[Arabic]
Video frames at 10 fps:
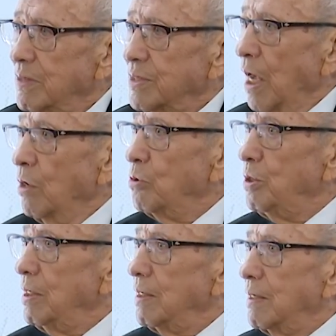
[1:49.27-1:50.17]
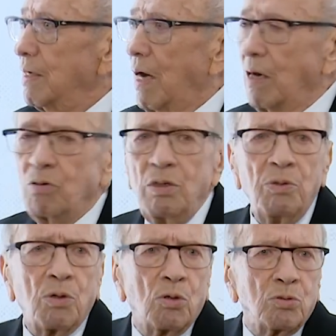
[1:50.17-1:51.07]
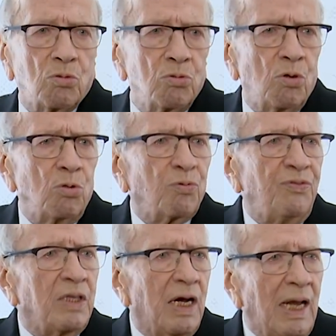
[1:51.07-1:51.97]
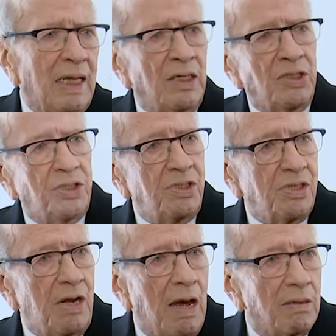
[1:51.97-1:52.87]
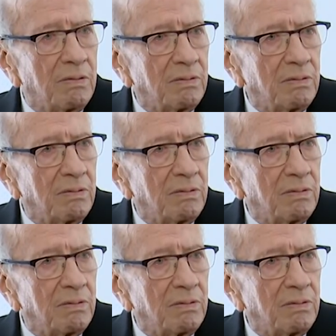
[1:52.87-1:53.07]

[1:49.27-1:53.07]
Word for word: سألوني قالوا لي وين كنت كنت قلت في داري عندي عشرين سنة